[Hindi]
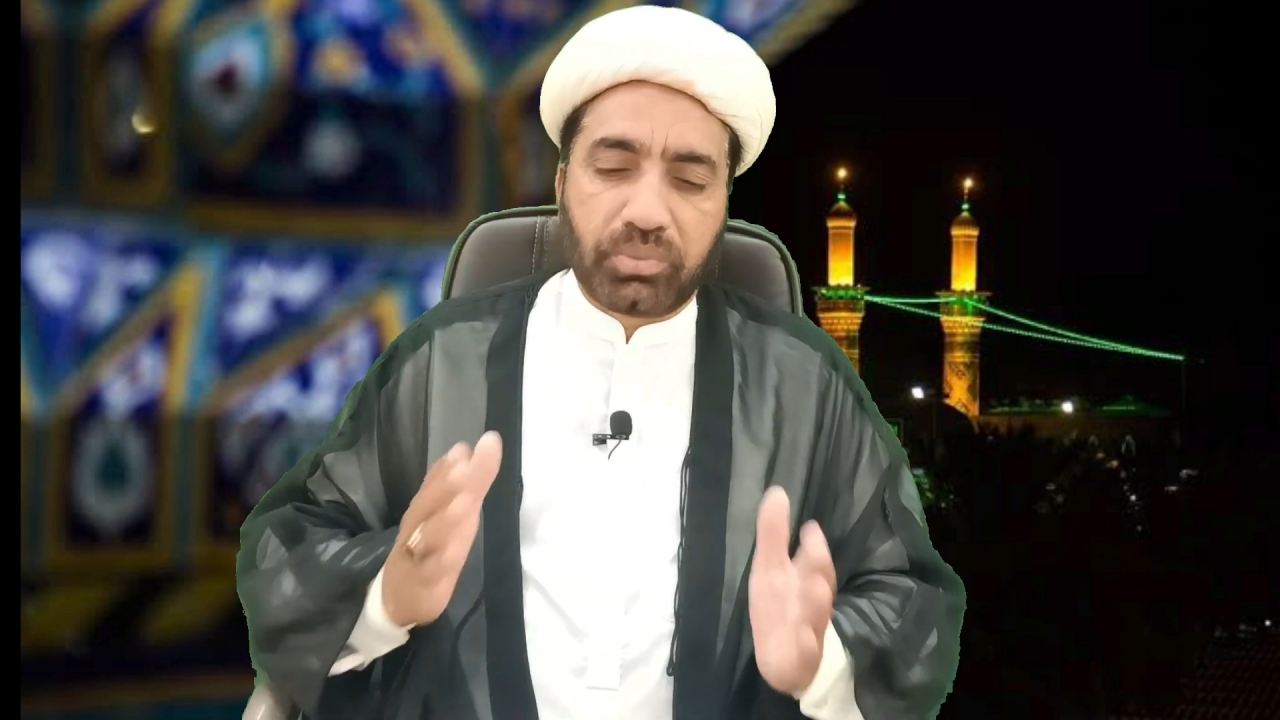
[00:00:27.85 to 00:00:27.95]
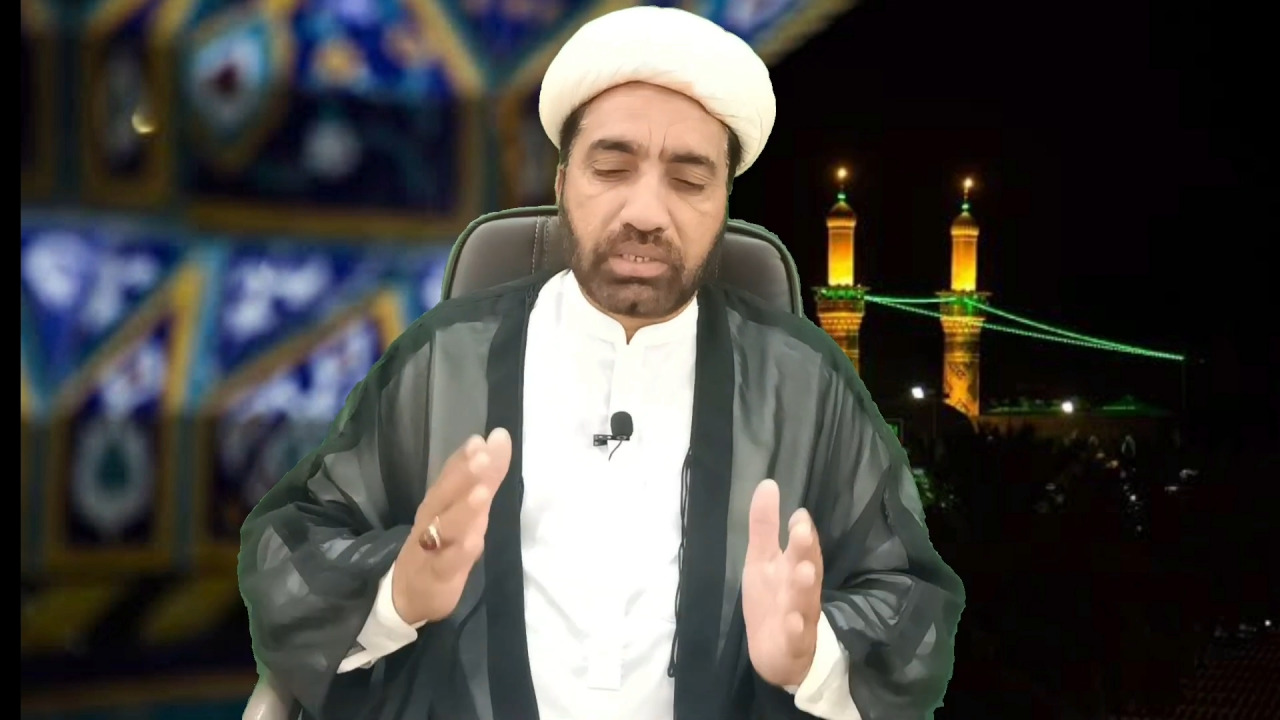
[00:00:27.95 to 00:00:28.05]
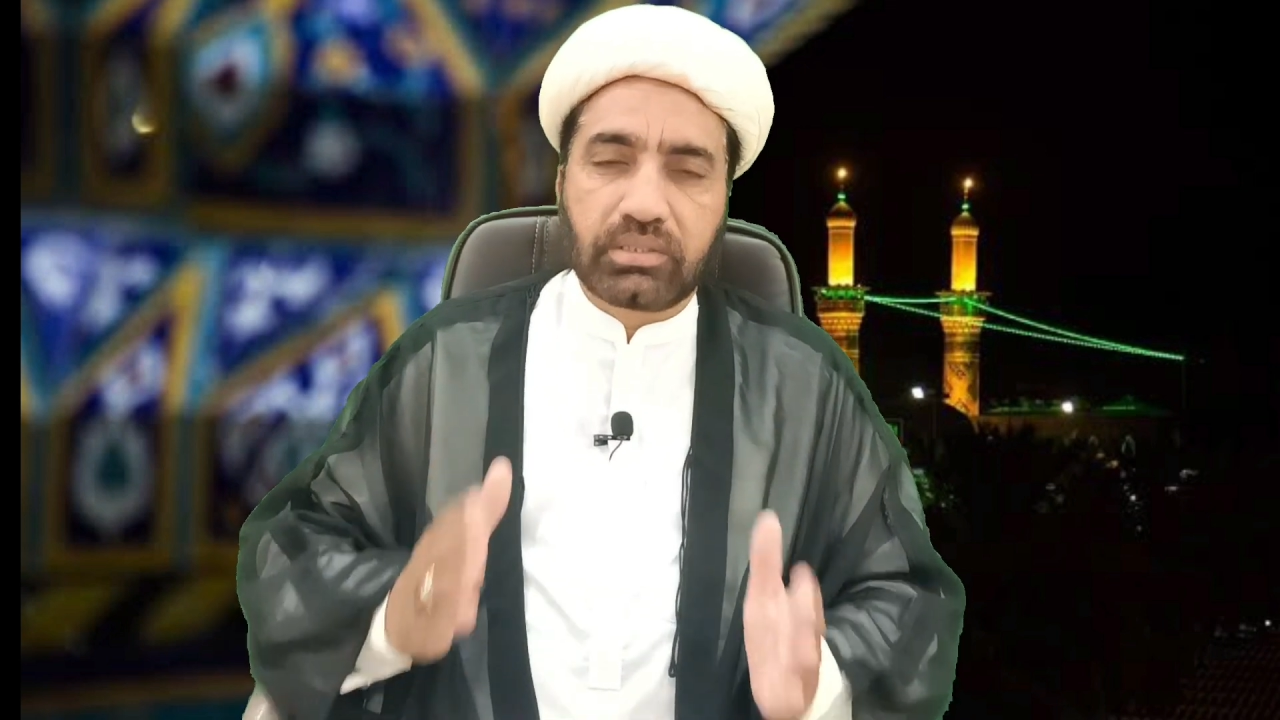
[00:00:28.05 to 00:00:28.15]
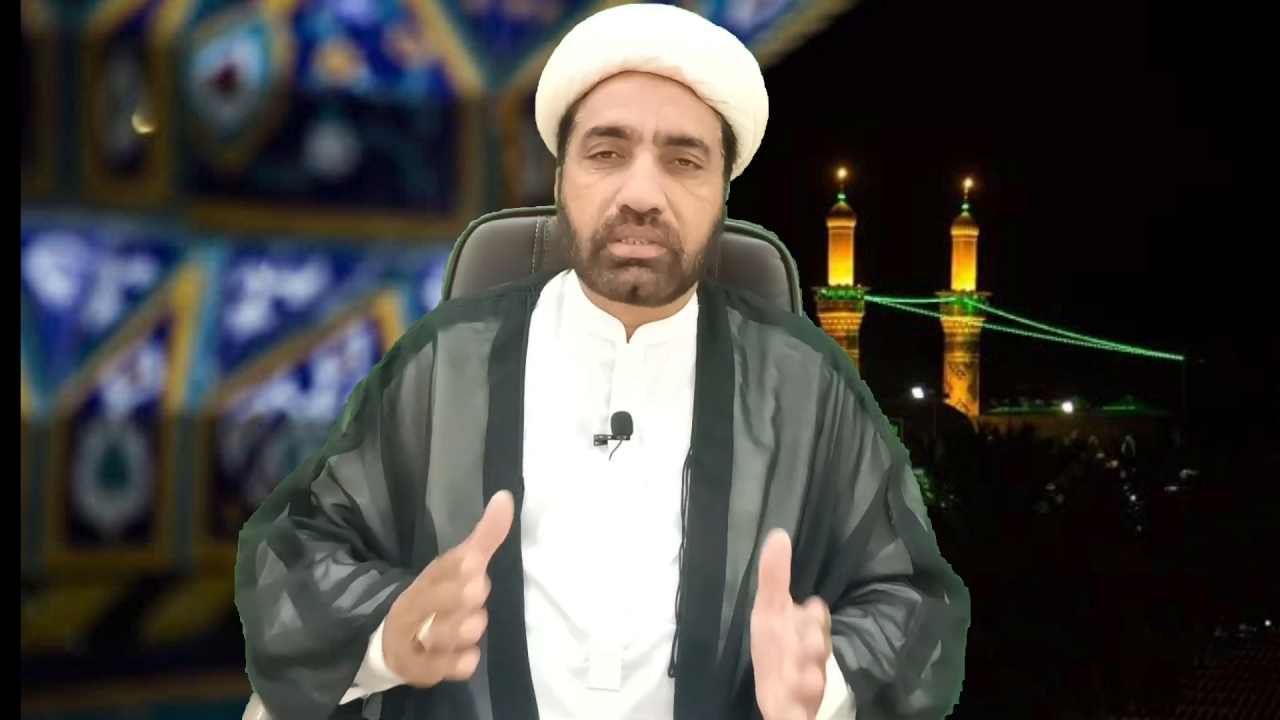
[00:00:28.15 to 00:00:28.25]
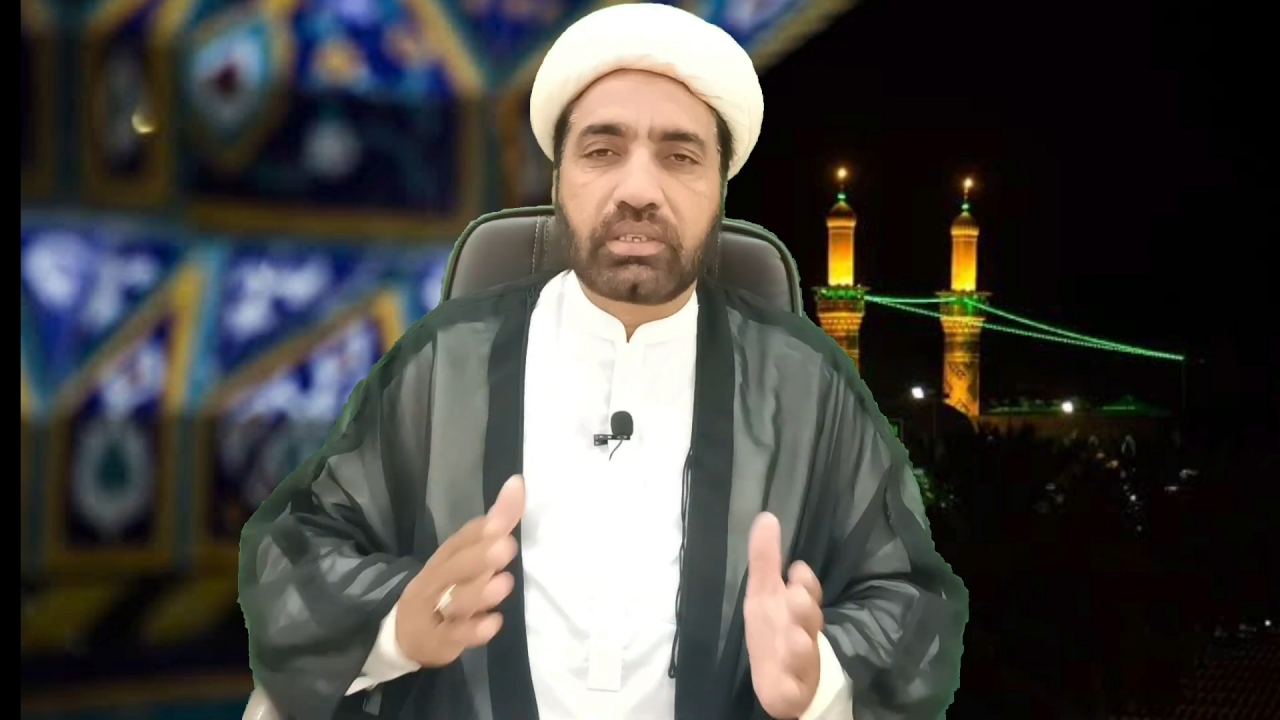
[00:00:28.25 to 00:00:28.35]
तो
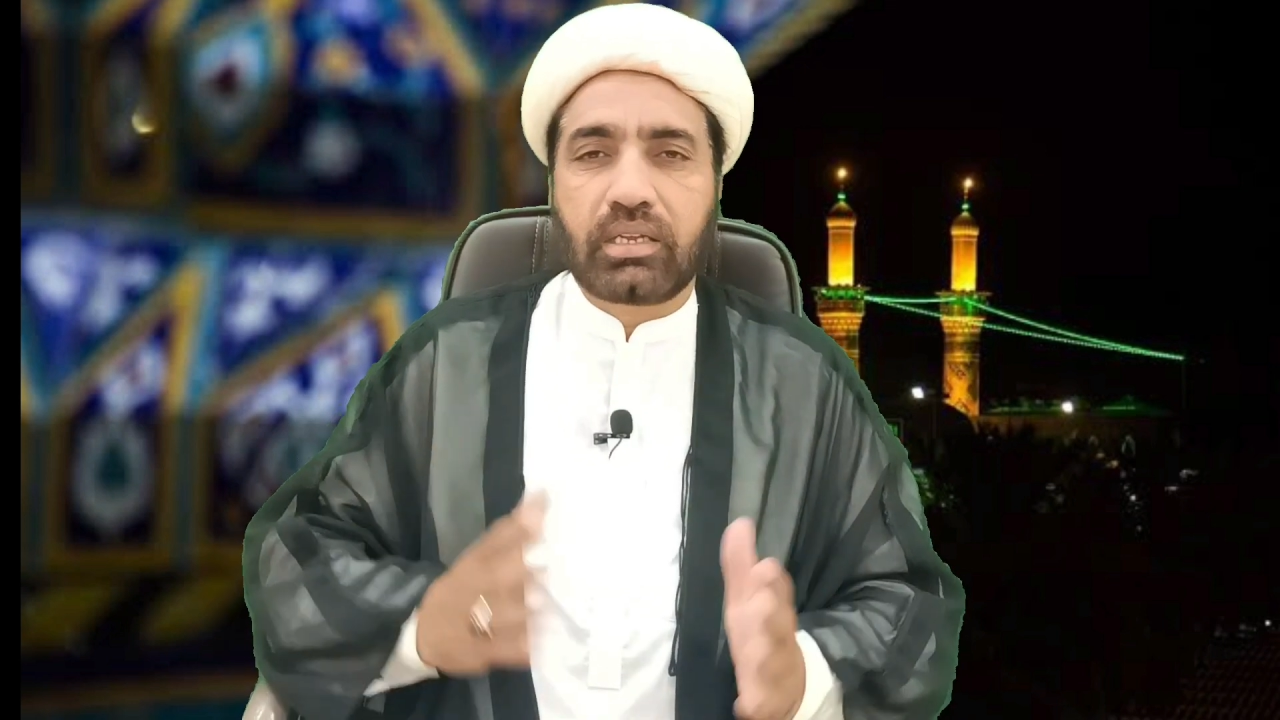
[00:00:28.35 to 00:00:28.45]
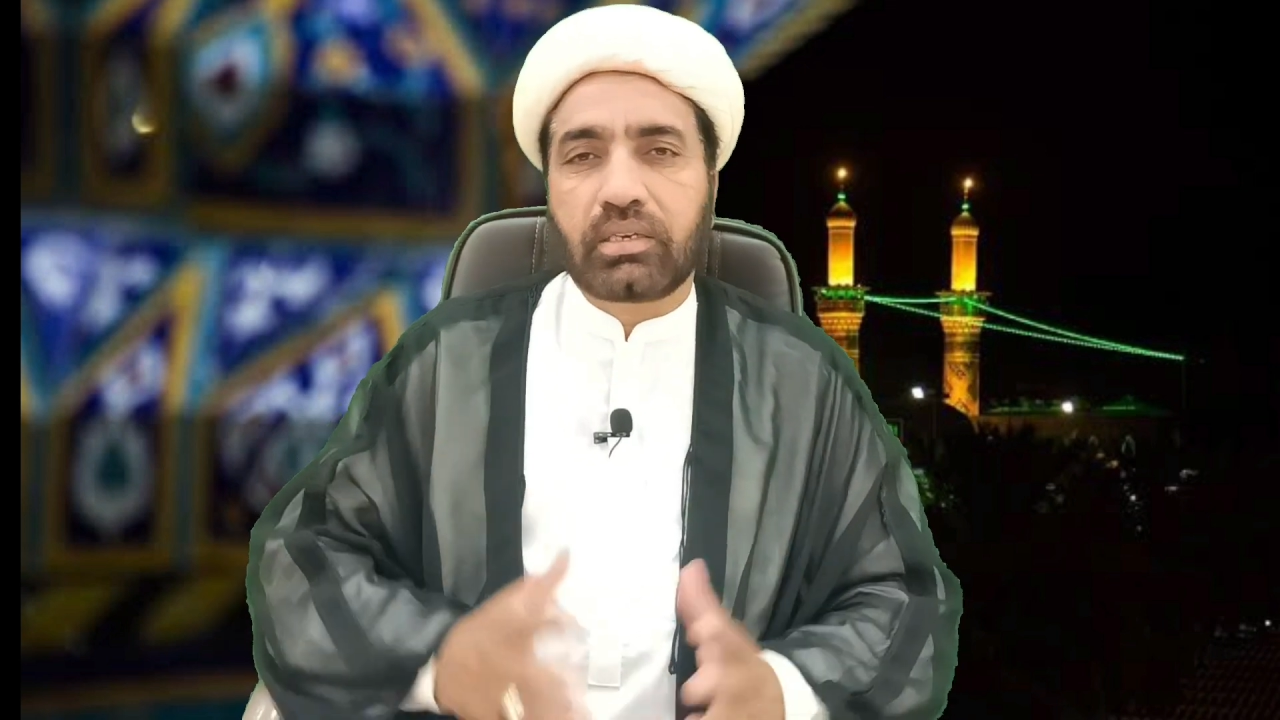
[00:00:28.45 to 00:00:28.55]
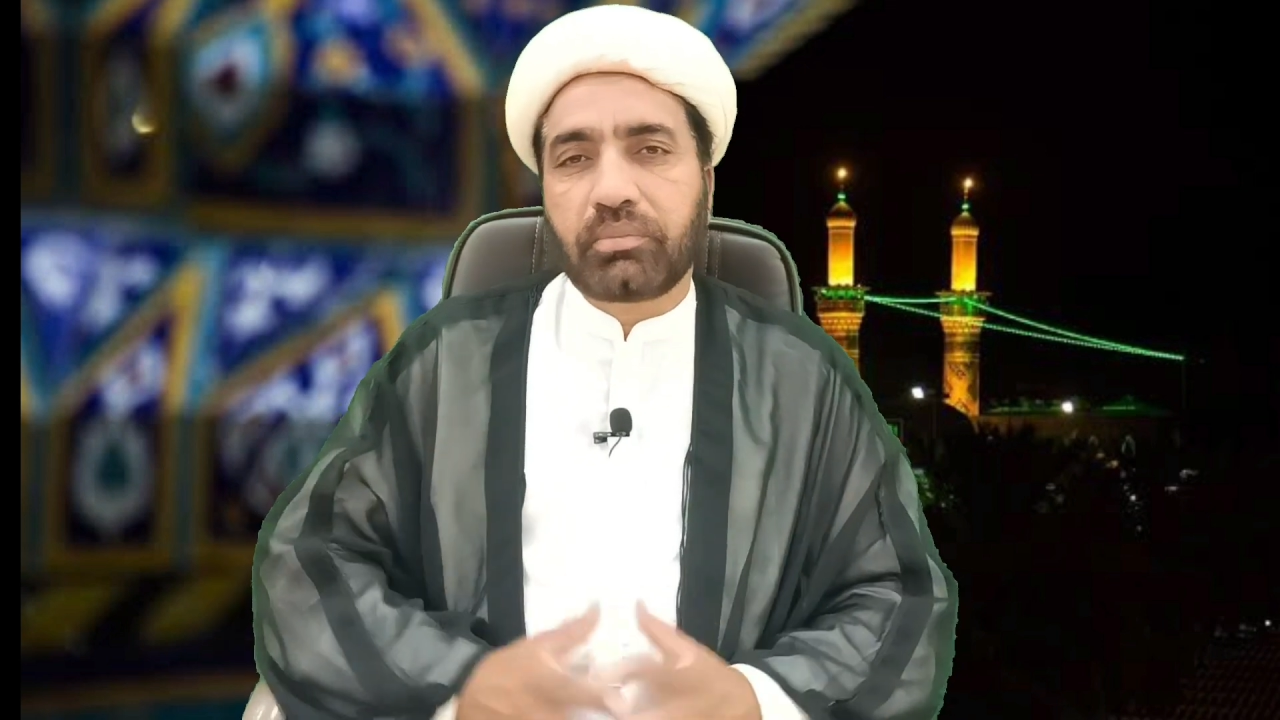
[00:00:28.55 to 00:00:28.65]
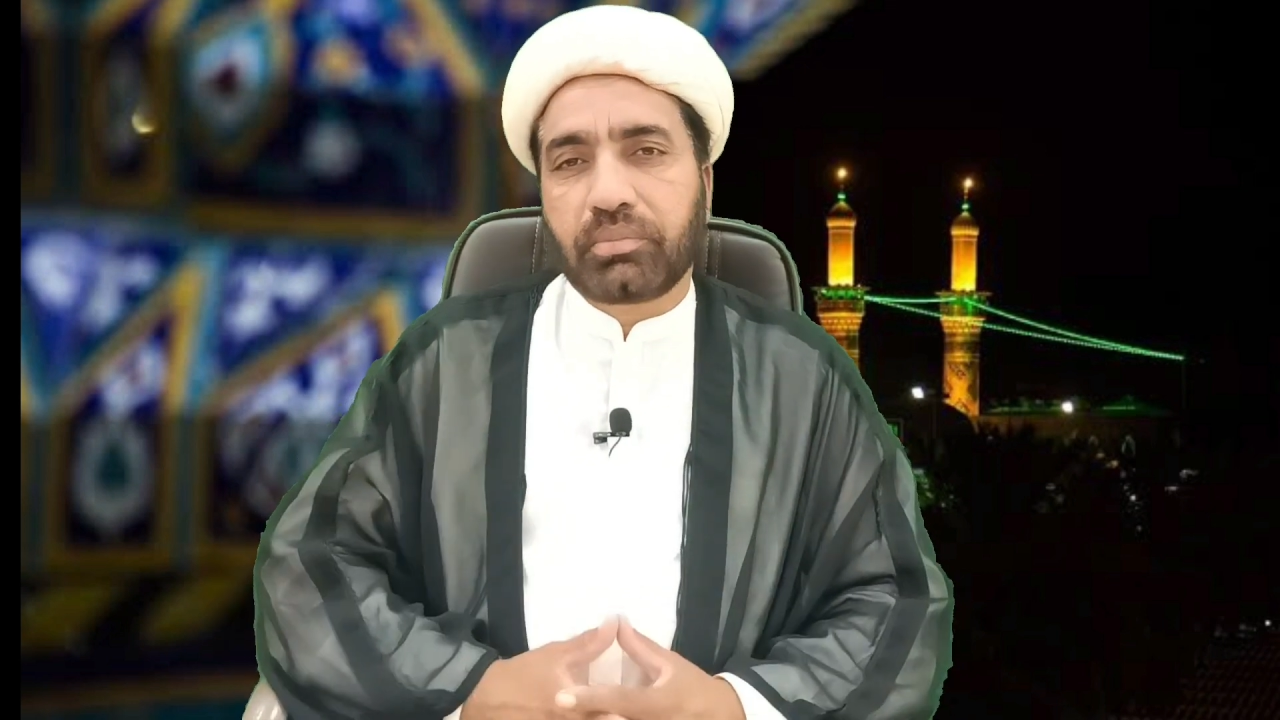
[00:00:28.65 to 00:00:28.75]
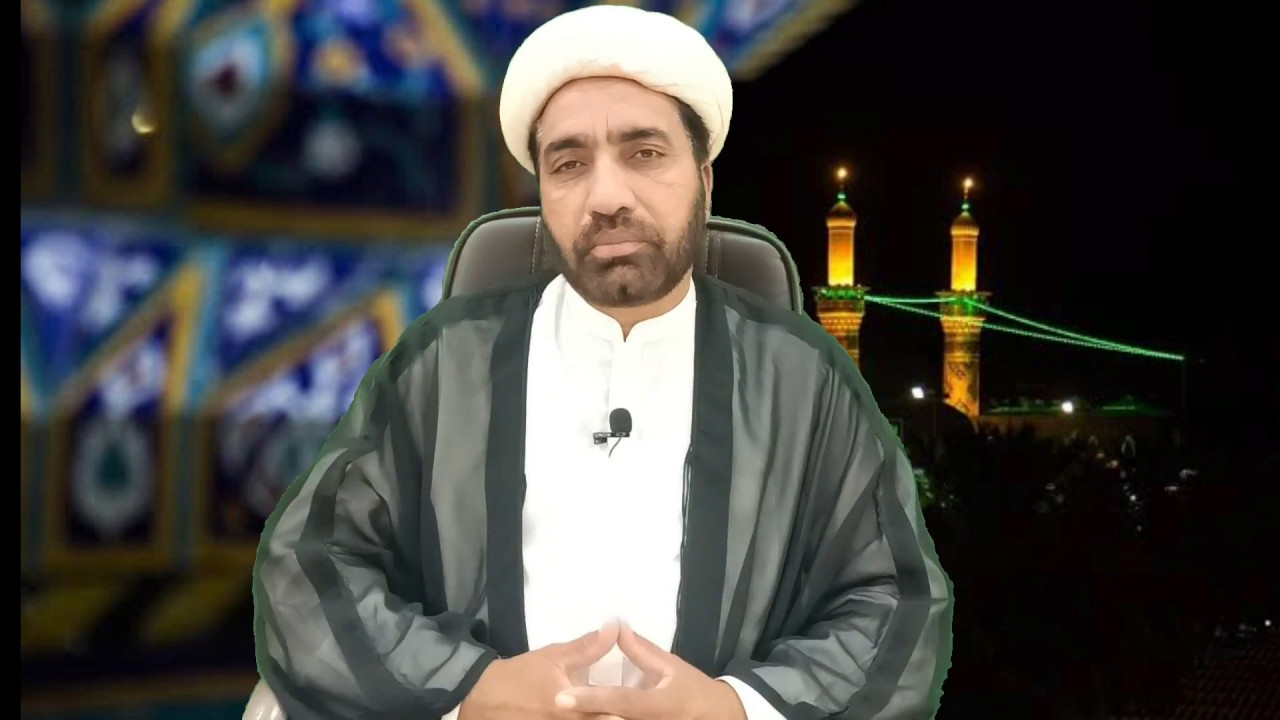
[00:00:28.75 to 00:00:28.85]
पाँच हज़ार